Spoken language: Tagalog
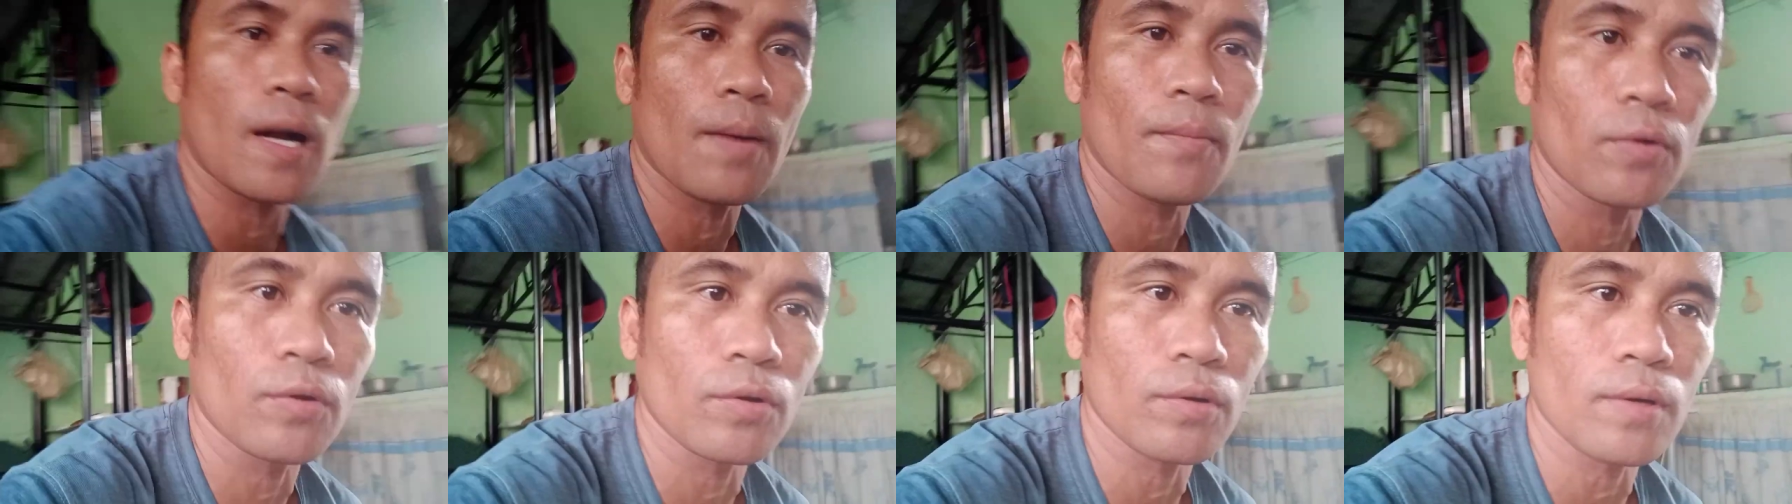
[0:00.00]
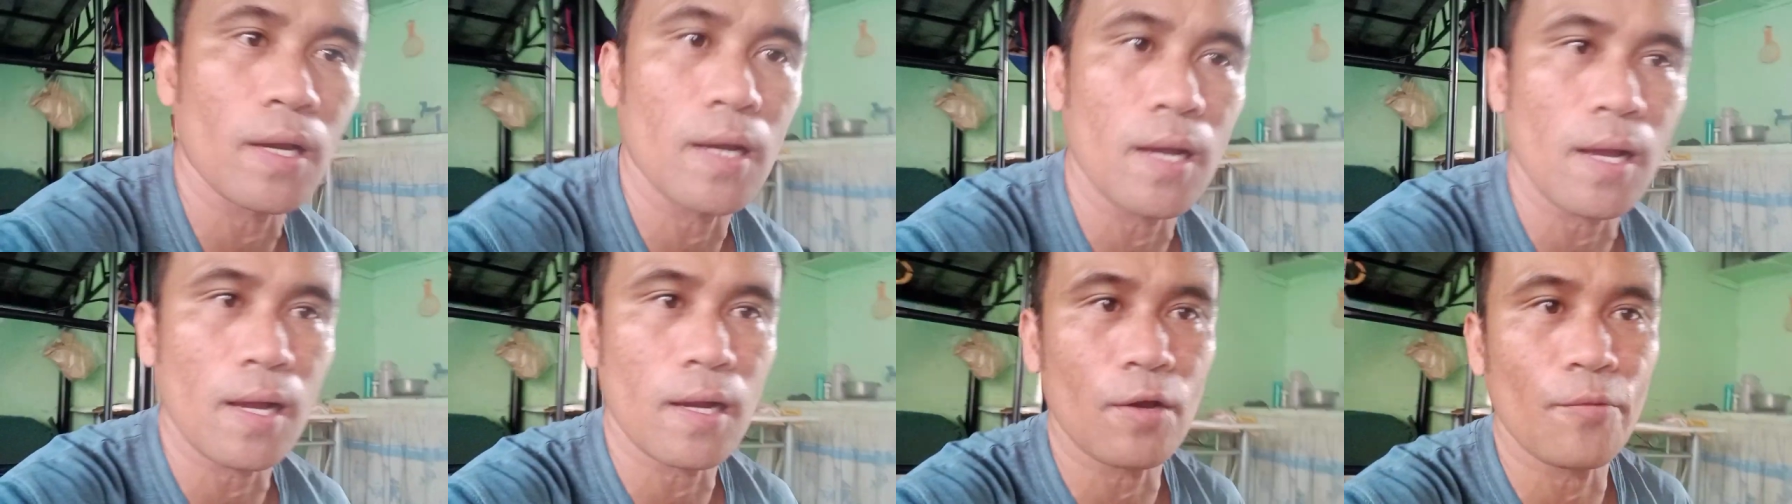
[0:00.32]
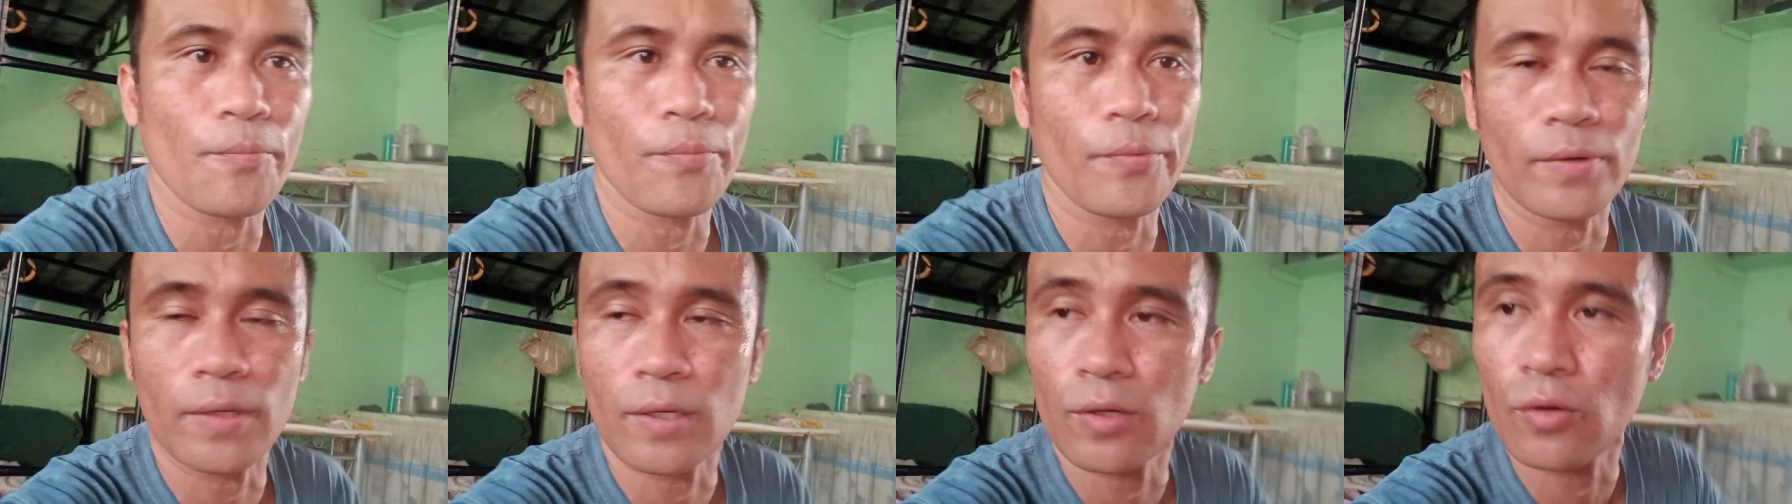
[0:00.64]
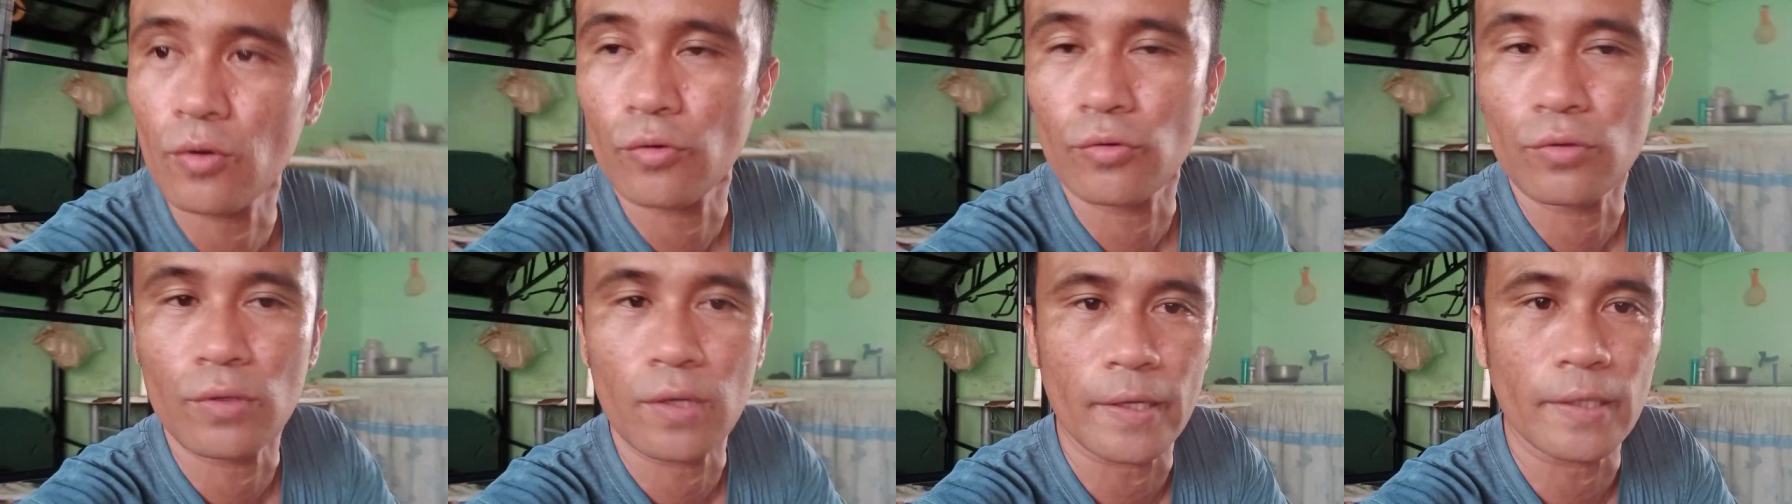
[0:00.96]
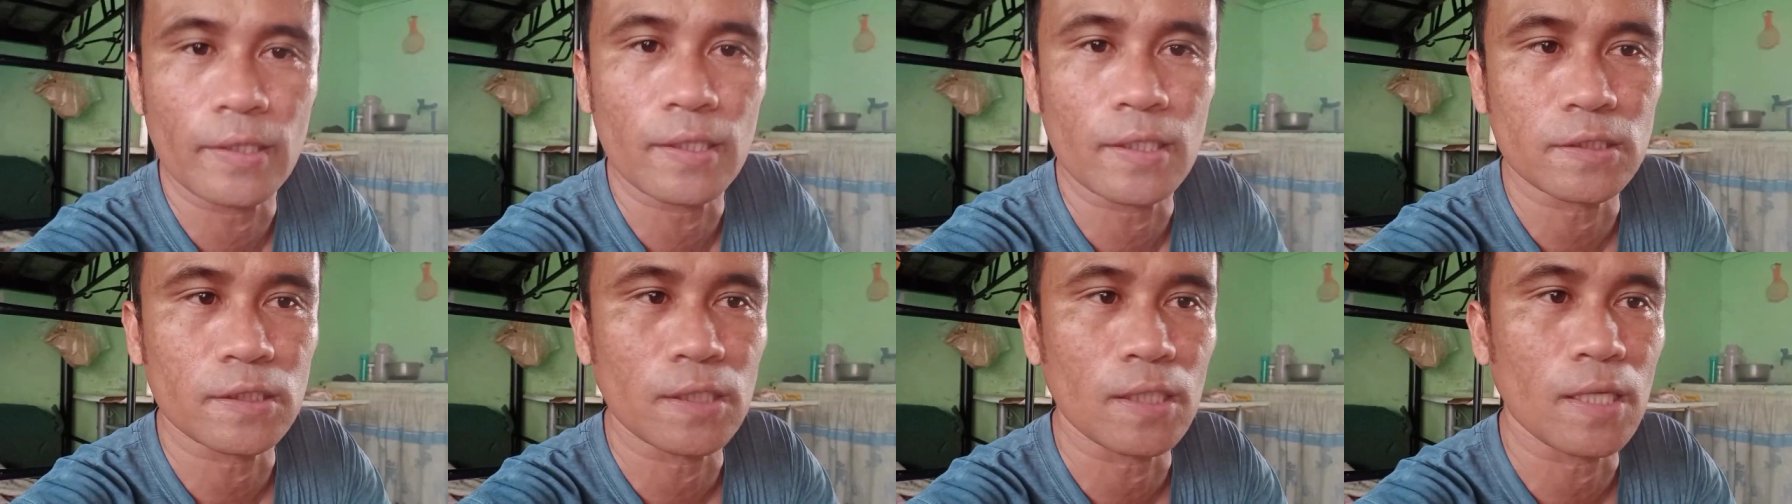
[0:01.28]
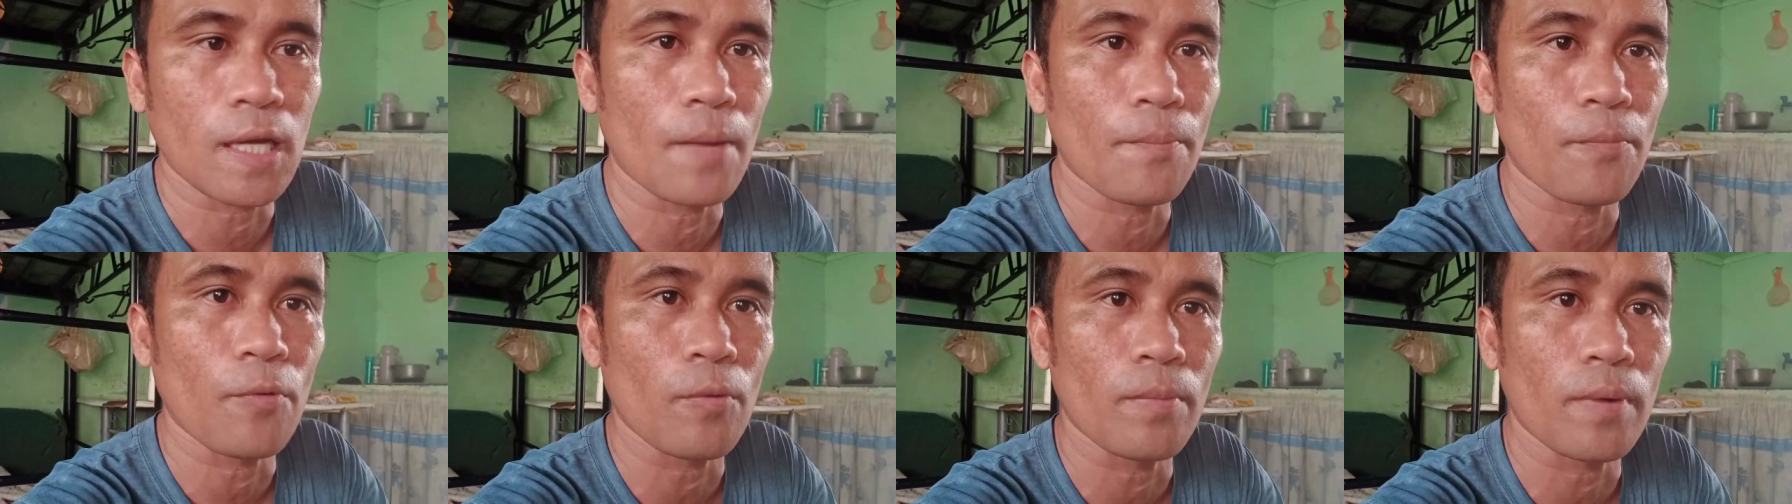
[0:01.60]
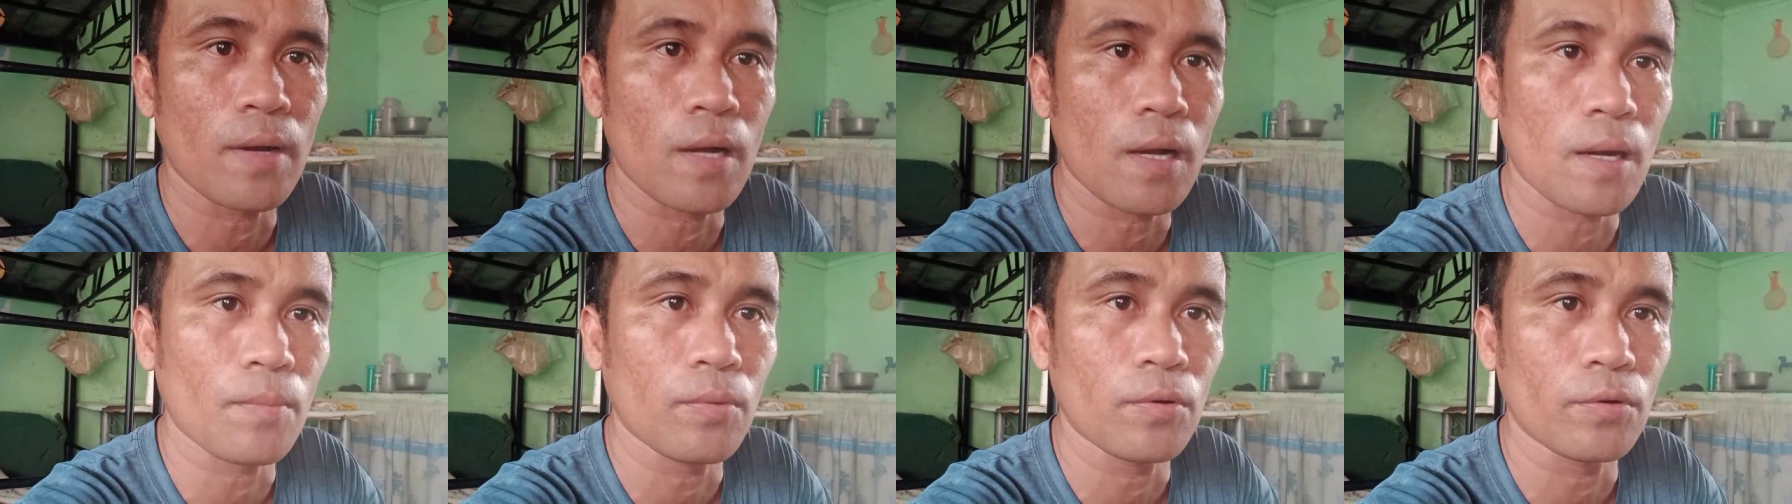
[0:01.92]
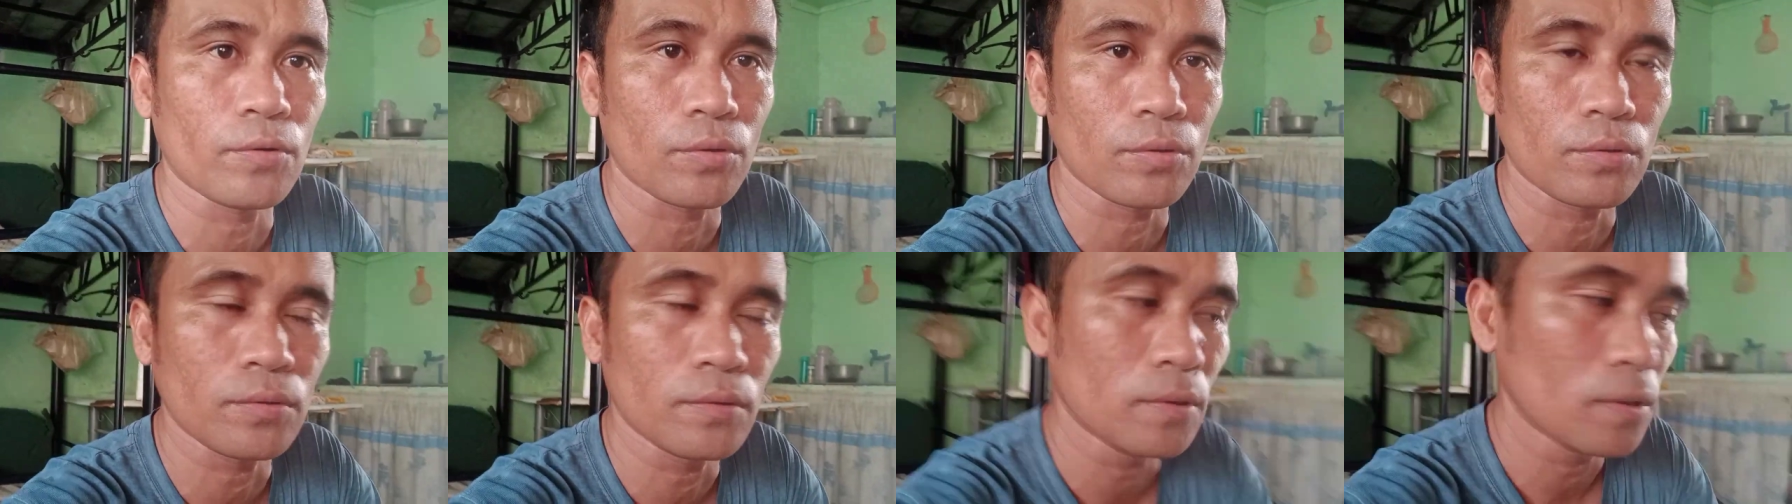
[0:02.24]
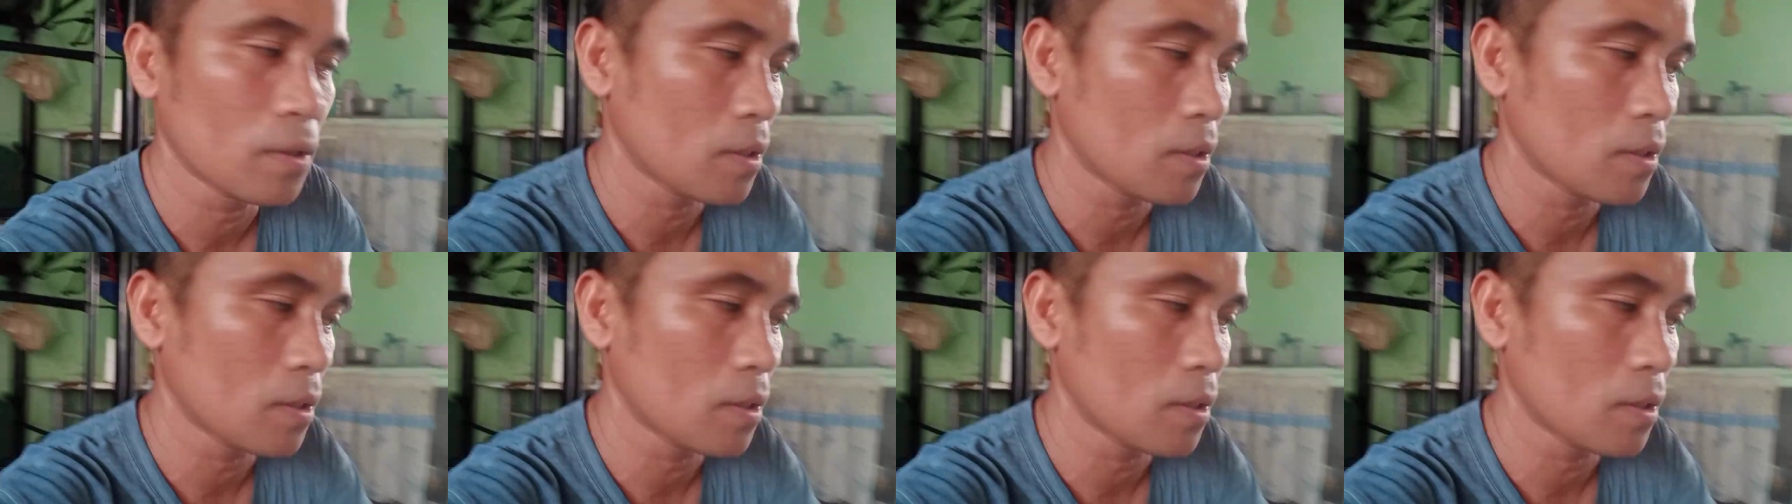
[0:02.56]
kabulog ah, ako po nag-online kasi nga po mga kabunog.